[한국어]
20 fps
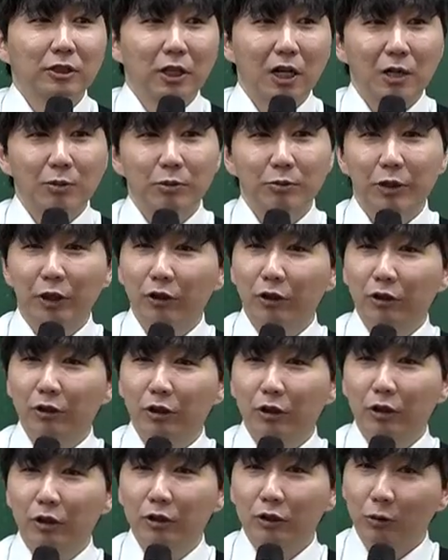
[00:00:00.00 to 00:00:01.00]
사람은 매년
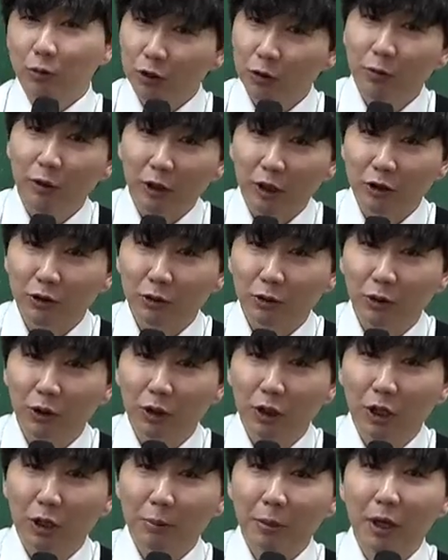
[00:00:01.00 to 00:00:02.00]
점점 많아지고
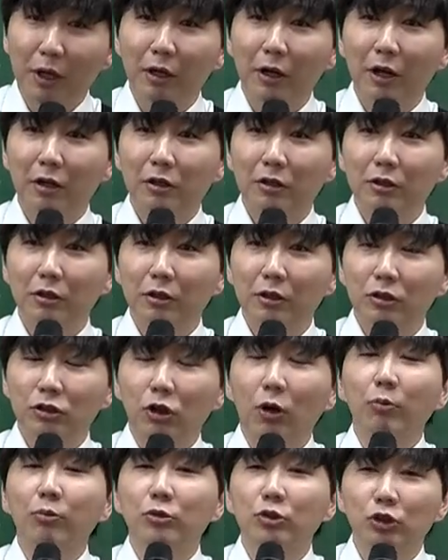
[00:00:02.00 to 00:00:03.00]
판례는
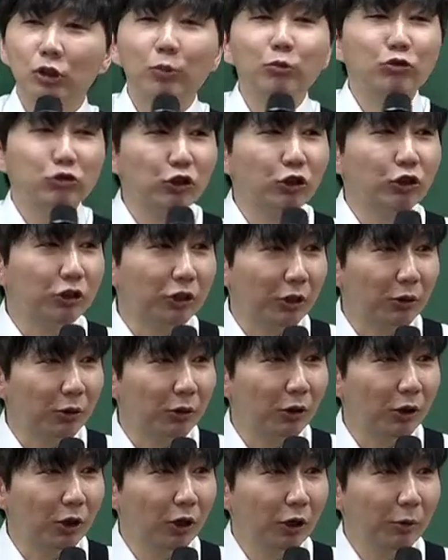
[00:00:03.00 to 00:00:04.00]
점점 누적이 되고
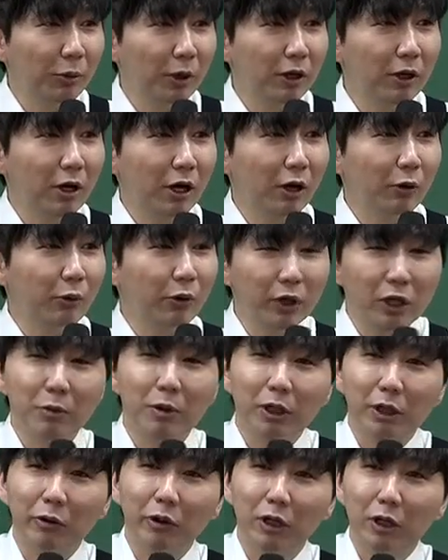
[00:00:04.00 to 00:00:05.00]
판례가 왜 이렇게
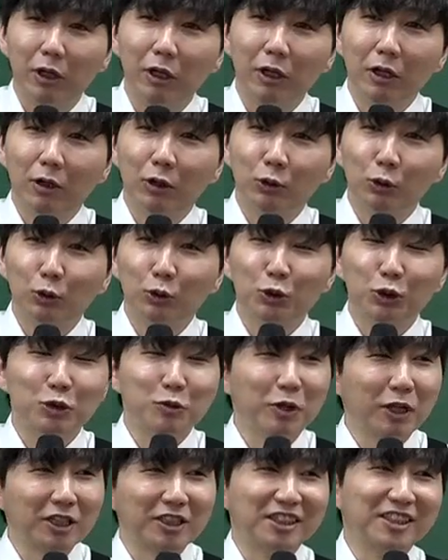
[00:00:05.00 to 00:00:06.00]
많아? 소송 좀
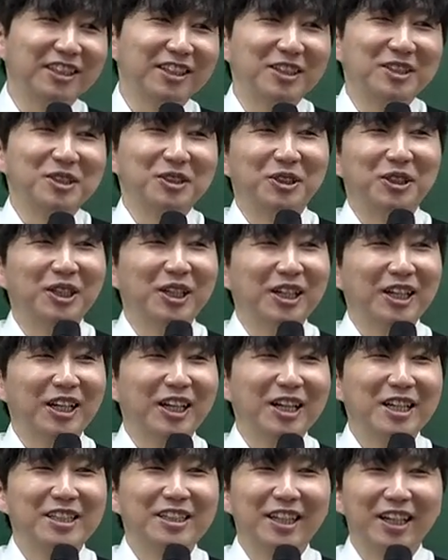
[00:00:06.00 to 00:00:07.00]
그만하지. 그죠?
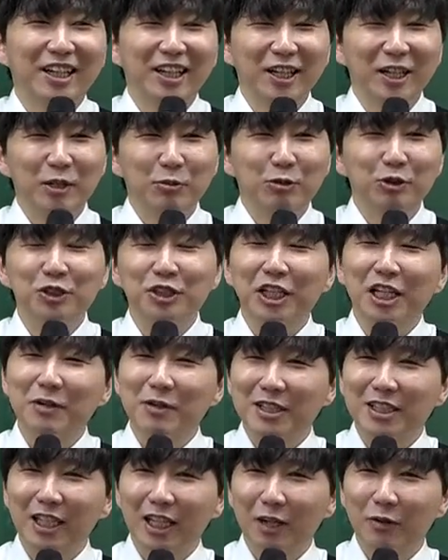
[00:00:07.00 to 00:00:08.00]
그러니까 이제 분쟁이
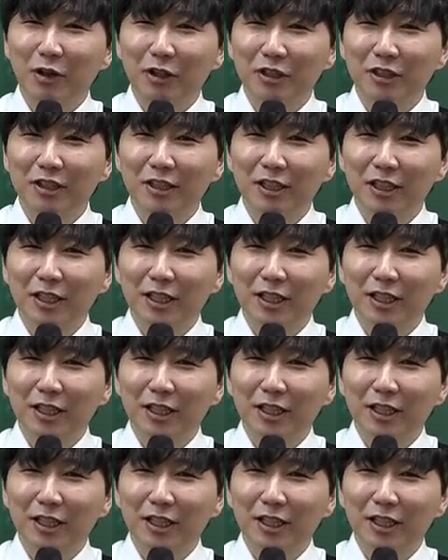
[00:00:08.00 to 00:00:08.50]
발생하면은